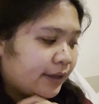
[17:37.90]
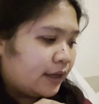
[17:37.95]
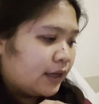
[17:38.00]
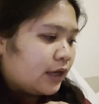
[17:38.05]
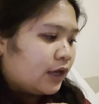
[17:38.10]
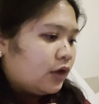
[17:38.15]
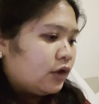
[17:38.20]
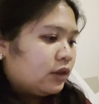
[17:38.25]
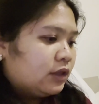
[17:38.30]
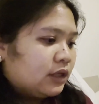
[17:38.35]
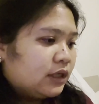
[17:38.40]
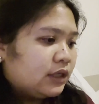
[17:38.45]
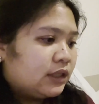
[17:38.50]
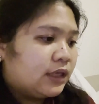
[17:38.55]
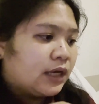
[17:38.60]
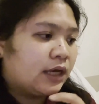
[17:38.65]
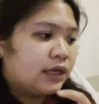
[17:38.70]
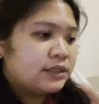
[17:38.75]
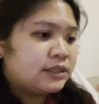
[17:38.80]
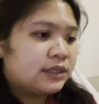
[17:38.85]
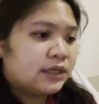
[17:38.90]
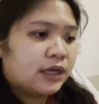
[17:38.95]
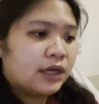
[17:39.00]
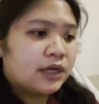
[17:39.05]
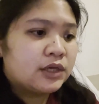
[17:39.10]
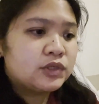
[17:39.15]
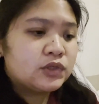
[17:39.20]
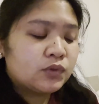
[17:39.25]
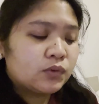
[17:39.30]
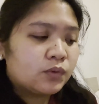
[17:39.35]
Ngayon, ang
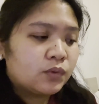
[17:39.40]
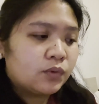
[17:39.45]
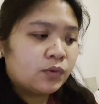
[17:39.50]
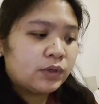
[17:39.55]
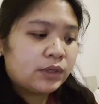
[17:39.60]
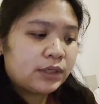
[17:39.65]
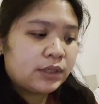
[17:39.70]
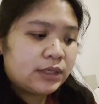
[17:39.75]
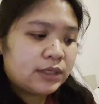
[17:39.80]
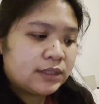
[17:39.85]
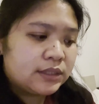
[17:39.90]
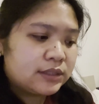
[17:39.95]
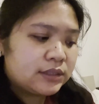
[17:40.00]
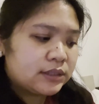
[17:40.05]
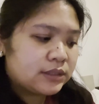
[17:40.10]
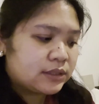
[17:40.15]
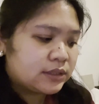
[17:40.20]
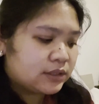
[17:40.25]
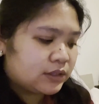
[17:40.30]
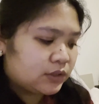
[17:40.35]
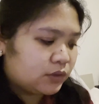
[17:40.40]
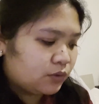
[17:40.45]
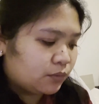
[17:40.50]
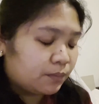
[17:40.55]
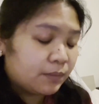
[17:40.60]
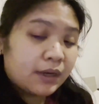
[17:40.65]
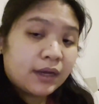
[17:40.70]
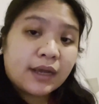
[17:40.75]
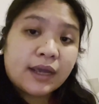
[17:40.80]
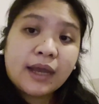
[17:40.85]
naasikaso ko is
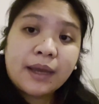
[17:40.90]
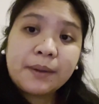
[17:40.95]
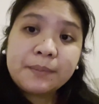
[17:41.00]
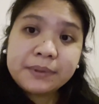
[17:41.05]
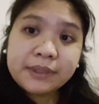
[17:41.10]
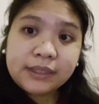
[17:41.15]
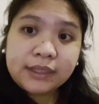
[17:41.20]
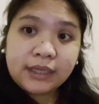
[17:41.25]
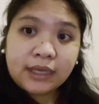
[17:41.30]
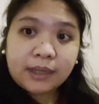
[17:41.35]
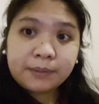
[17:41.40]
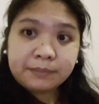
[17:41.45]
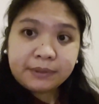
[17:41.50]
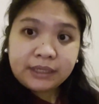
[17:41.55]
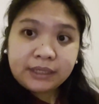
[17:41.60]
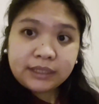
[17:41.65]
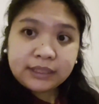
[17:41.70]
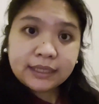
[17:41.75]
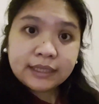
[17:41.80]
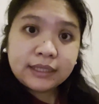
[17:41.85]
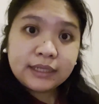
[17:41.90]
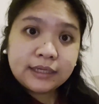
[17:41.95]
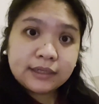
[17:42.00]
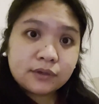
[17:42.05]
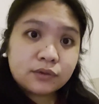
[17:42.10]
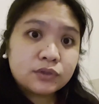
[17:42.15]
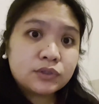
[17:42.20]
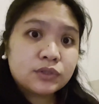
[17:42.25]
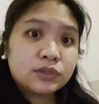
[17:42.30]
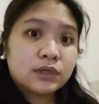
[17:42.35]
yung mga gamit ni Amiling dadaling
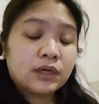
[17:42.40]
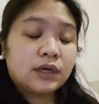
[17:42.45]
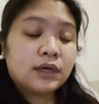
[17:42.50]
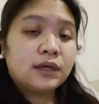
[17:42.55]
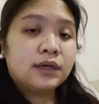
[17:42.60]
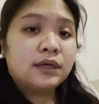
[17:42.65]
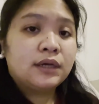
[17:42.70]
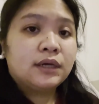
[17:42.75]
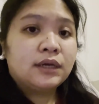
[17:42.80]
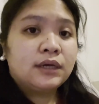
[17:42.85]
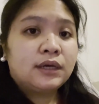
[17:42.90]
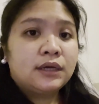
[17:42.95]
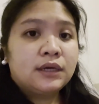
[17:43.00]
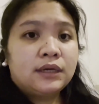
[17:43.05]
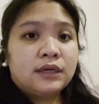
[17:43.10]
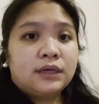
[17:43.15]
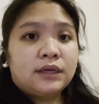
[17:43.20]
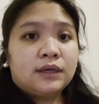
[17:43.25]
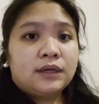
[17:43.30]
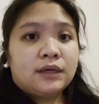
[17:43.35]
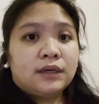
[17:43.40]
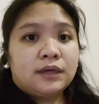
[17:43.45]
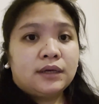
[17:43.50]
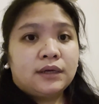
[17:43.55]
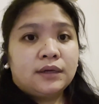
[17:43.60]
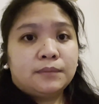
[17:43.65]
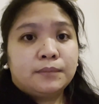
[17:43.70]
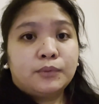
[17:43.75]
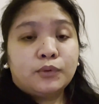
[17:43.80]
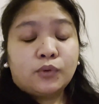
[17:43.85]
ko sa
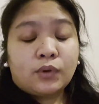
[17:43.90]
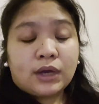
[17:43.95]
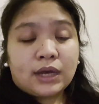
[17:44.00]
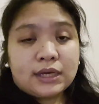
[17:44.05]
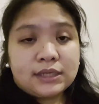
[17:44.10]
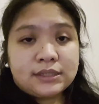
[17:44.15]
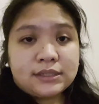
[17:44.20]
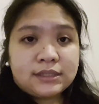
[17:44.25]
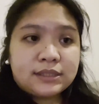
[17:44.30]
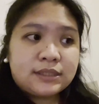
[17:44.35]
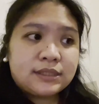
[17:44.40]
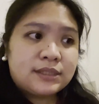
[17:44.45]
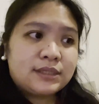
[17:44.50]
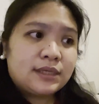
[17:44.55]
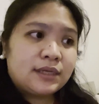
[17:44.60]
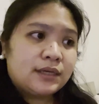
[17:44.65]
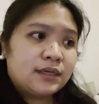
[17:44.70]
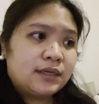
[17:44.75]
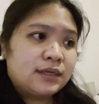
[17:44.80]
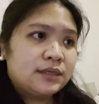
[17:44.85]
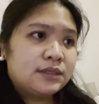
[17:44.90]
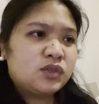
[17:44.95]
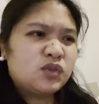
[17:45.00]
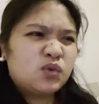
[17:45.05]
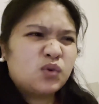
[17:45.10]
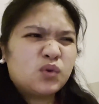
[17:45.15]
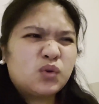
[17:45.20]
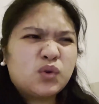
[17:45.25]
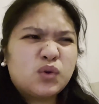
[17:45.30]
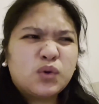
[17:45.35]
bukas.
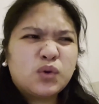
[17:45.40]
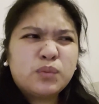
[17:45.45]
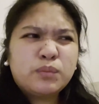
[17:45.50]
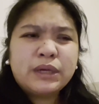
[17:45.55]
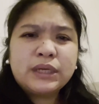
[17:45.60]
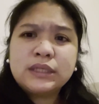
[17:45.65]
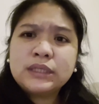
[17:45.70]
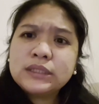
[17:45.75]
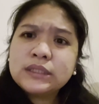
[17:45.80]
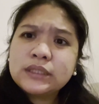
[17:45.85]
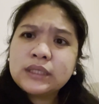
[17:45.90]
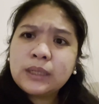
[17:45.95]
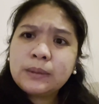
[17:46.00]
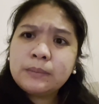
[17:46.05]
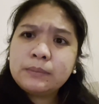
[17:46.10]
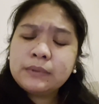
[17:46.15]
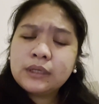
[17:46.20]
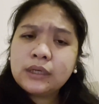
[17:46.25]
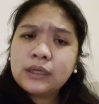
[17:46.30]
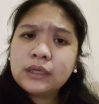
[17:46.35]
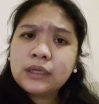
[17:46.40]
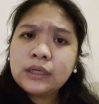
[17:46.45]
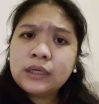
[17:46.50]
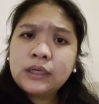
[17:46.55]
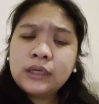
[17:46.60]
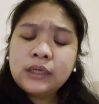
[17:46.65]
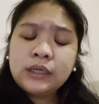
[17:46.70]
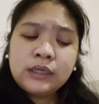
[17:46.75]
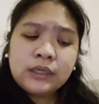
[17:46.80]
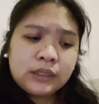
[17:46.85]
Siguro, by this time na
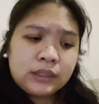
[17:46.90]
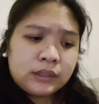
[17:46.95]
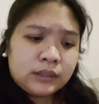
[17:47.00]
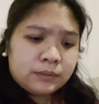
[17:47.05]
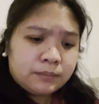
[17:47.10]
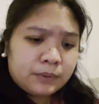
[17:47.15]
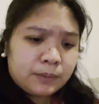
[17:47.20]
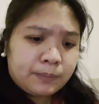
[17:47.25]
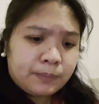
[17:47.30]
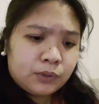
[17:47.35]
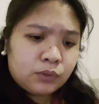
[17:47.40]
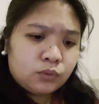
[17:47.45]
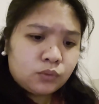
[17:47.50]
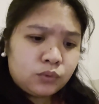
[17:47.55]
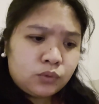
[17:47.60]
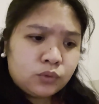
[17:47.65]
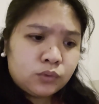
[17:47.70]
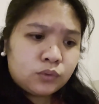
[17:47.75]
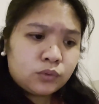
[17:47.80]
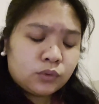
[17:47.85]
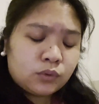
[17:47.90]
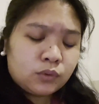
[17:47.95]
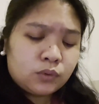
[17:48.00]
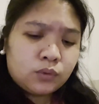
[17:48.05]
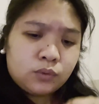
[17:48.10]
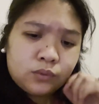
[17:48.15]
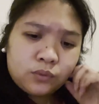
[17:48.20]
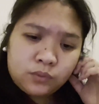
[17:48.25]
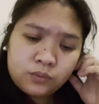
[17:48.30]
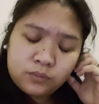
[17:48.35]
mapanood nyo
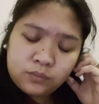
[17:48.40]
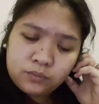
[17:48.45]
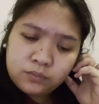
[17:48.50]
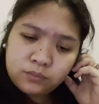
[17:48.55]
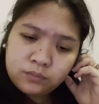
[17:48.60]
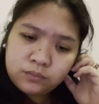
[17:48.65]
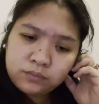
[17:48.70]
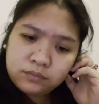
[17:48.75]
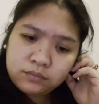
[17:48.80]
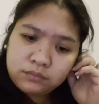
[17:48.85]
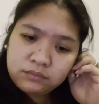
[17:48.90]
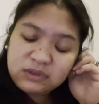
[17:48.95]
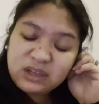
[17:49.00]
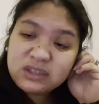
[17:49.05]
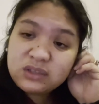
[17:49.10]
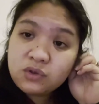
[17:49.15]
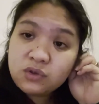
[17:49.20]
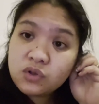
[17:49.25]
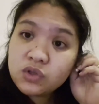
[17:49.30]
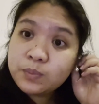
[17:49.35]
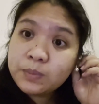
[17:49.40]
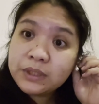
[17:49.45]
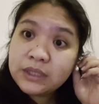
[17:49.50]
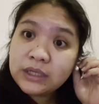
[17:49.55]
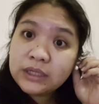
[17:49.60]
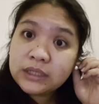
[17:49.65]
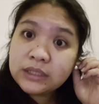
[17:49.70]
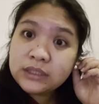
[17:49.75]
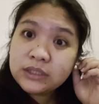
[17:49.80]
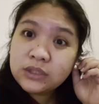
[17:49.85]
to, nasa
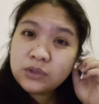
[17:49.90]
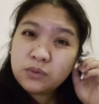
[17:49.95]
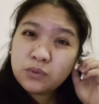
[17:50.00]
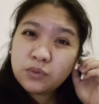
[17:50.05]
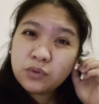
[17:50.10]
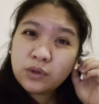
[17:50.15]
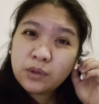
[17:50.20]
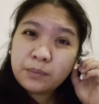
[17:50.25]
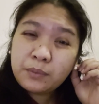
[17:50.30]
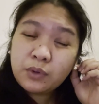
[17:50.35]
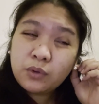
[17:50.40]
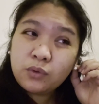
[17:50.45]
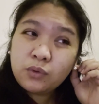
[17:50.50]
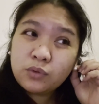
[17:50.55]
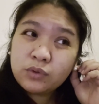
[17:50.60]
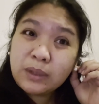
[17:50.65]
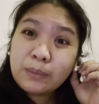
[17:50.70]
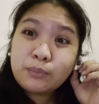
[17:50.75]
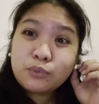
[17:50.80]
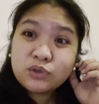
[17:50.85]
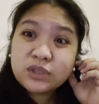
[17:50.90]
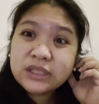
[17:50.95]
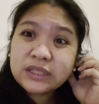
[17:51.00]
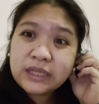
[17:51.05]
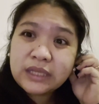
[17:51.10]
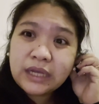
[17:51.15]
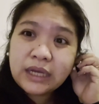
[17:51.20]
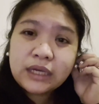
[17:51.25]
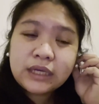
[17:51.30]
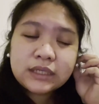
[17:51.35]
hospital na siguro kami o tapos
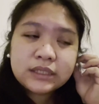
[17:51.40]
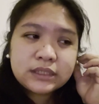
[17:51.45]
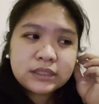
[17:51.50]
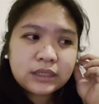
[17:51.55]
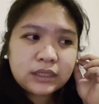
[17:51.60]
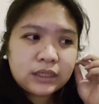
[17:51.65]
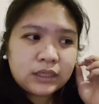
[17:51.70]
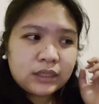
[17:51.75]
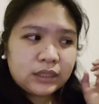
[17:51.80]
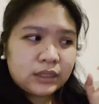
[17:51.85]
na kasi